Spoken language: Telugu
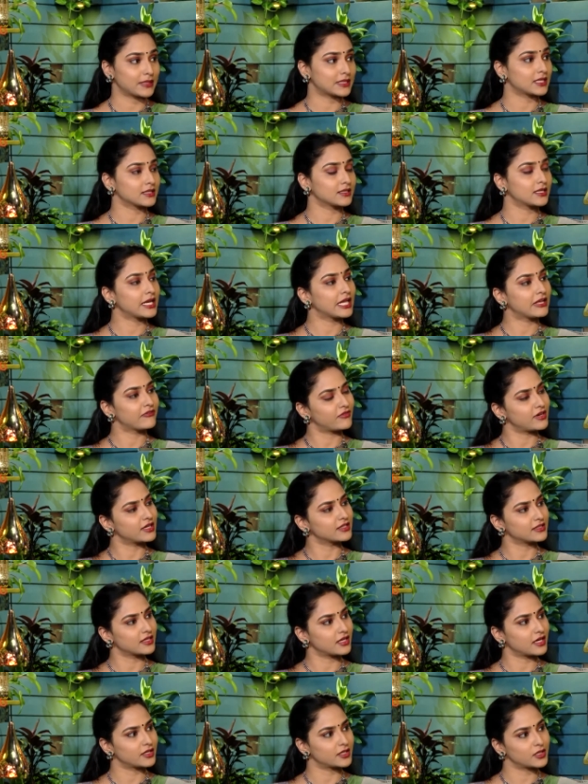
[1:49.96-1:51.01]
పదార్థాలు ఏం
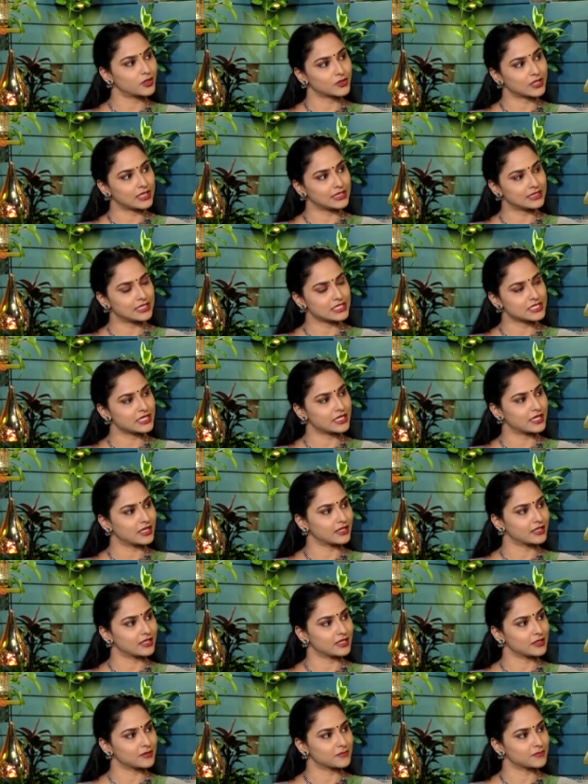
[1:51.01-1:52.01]
వాడతారంటారు కల్తీ చేయడానికి